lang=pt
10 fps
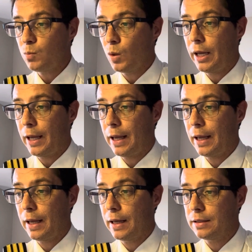
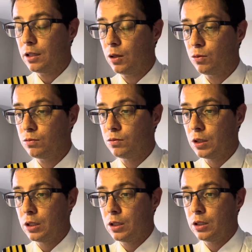É, então
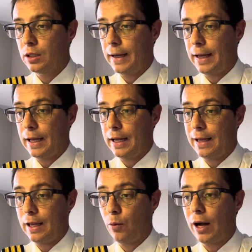é,
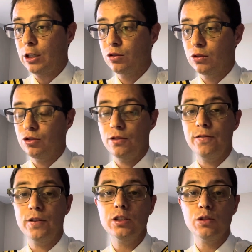eu acho
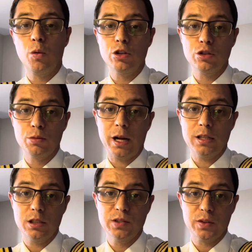difícil hoje no
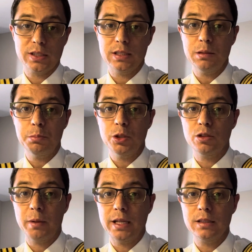Brasil você
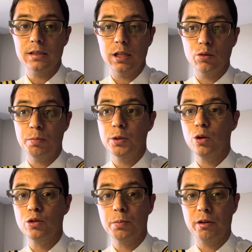simplesmente sendo
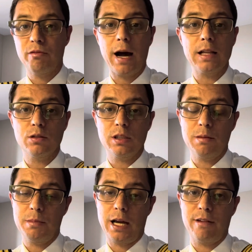piloto privado,
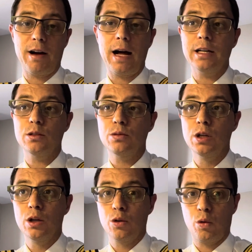CMA válido,
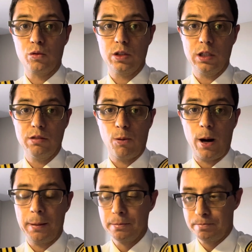conseguir
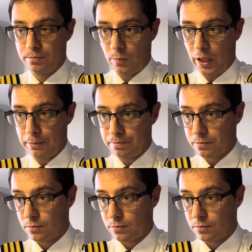voar, tá?